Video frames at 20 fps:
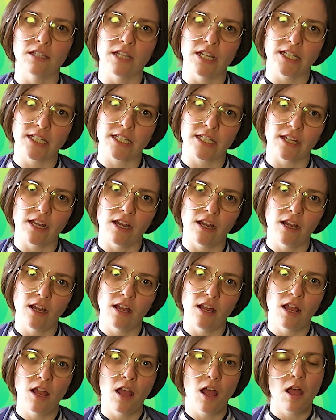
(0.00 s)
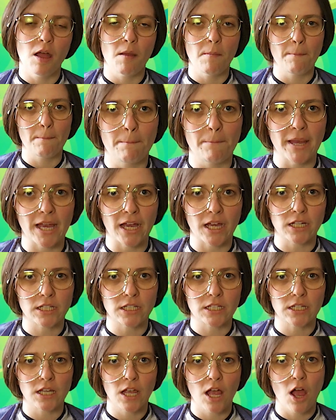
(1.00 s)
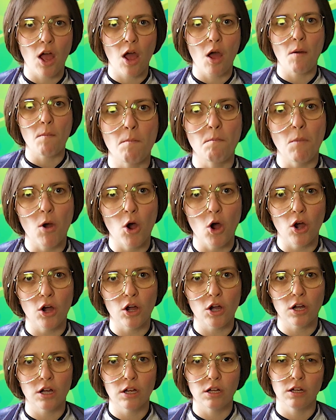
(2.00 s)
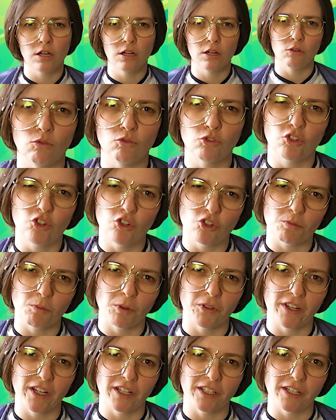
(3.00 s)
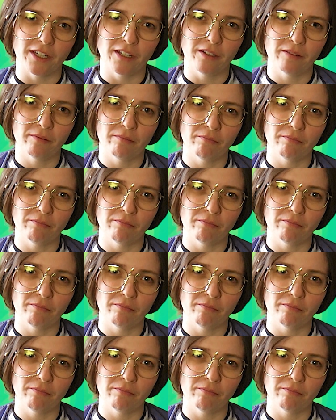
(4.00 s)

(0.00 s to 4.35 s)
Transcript: destin, perte, mort ou jugement dernier.